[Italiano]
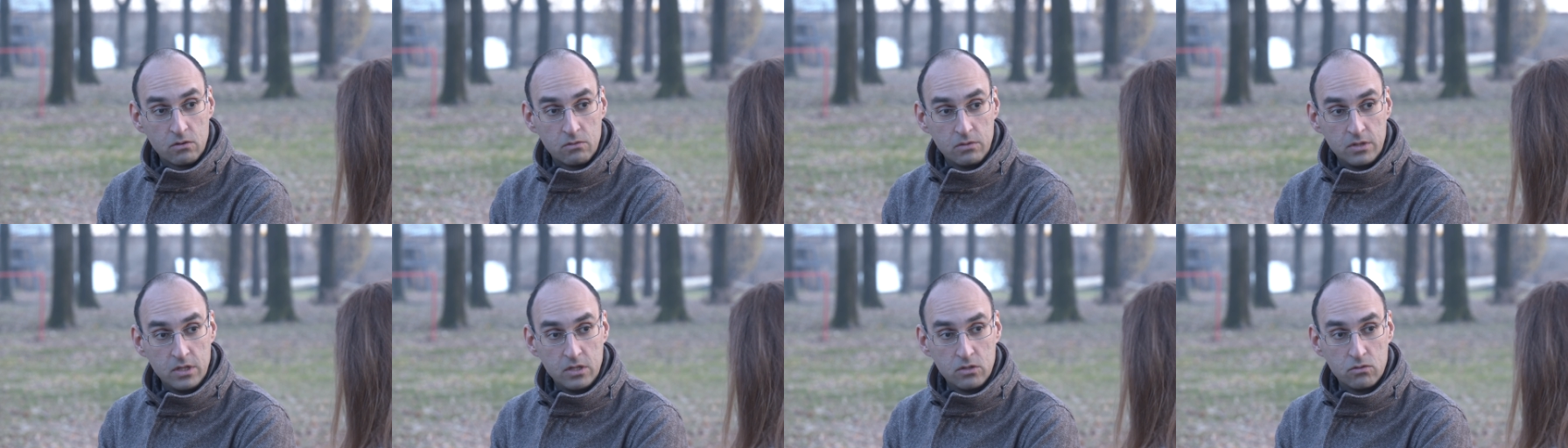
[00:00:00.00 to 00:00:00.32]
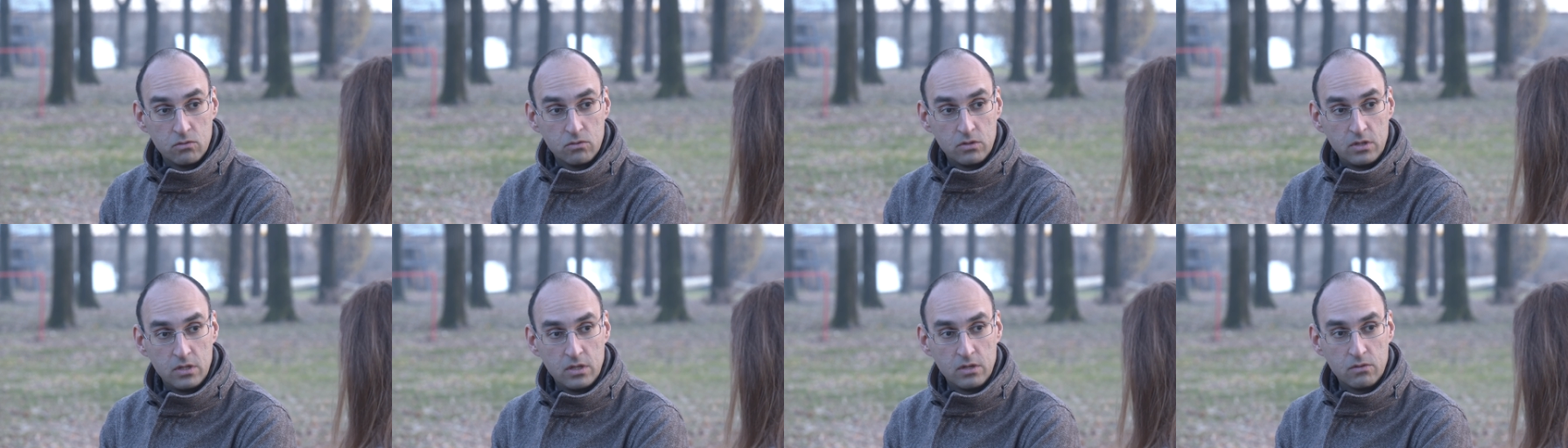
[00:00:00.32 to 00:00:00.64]
quindi in
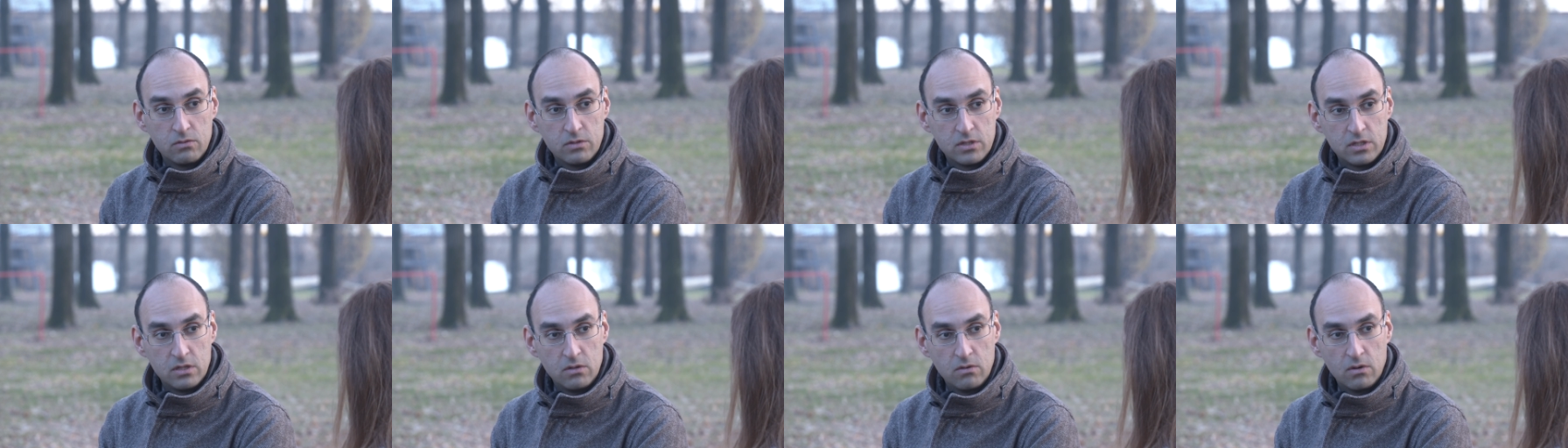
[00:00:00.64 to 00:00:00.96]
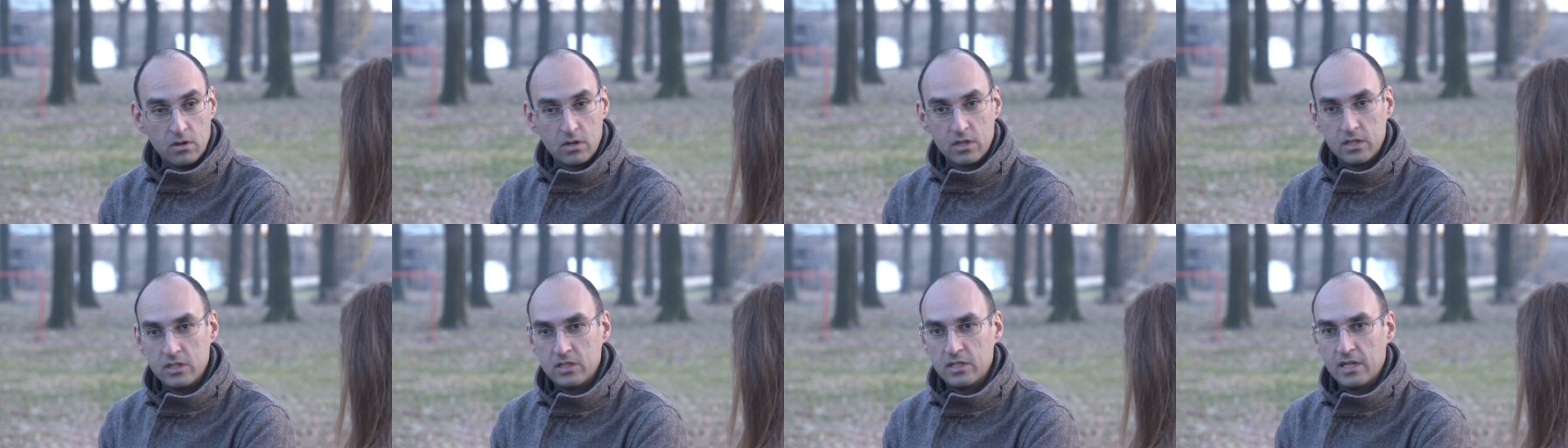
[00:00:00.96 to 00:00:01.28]
mm. tutti questi
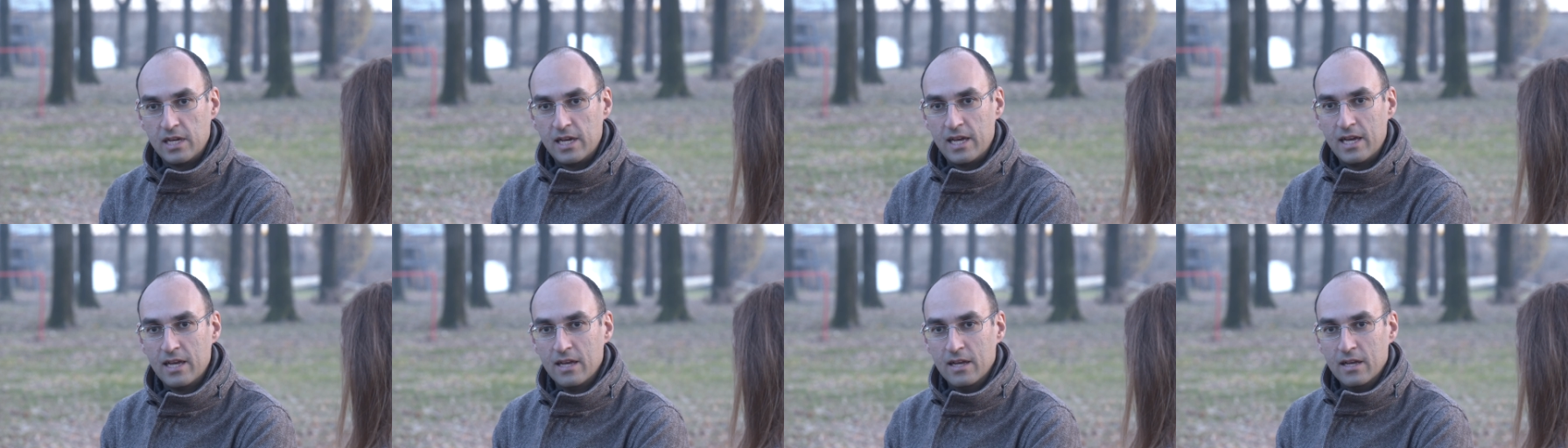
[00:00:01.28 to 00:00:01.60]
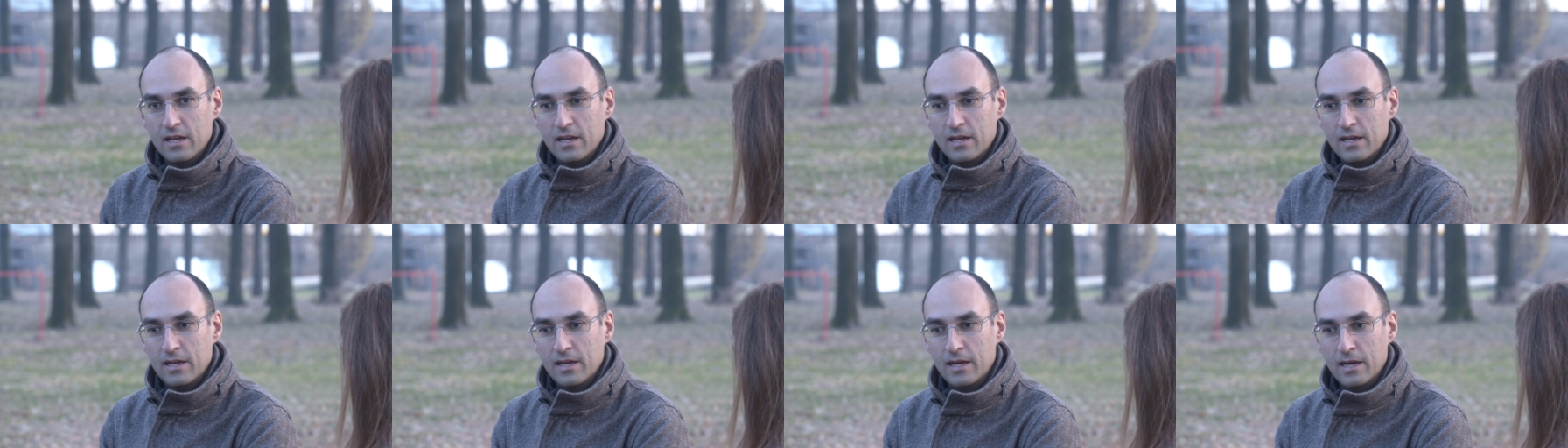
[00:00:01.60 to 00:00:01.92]
luoghi c'è,
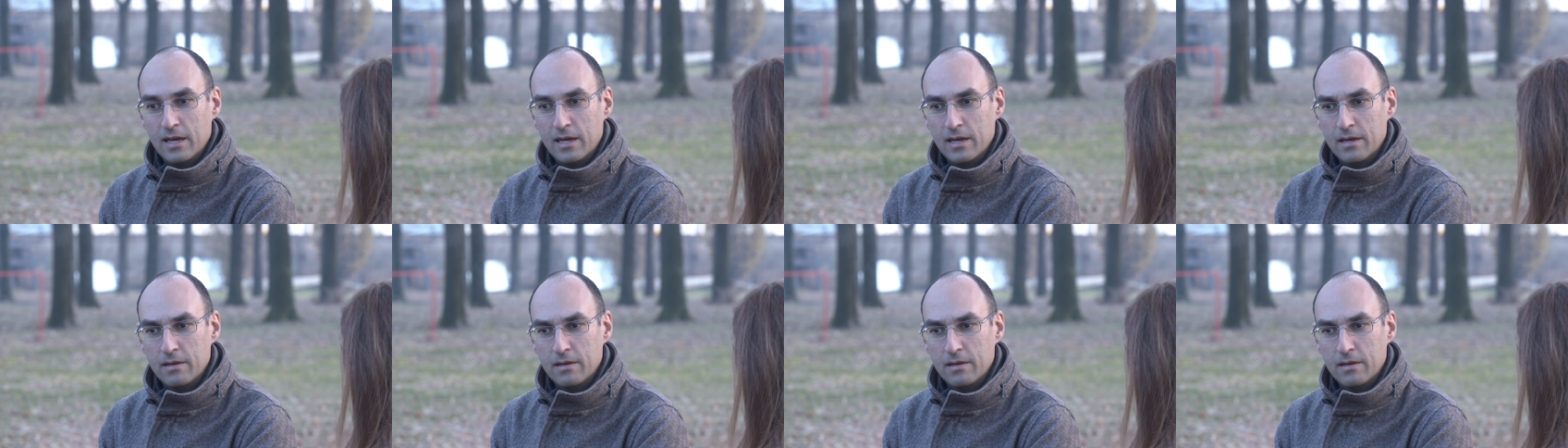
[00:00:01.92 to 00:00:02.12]
eh,